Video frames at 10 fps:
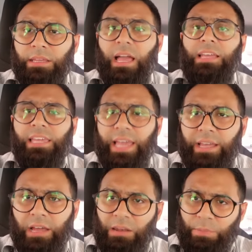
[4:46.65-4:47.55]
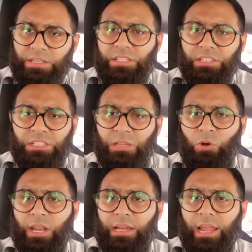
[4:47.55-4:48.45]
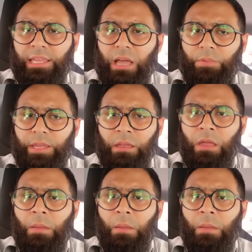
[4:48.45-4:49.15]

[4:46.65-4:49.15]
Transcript: क्या किया है कल भी सीधी सीधी बॉलें कराई हैं आपने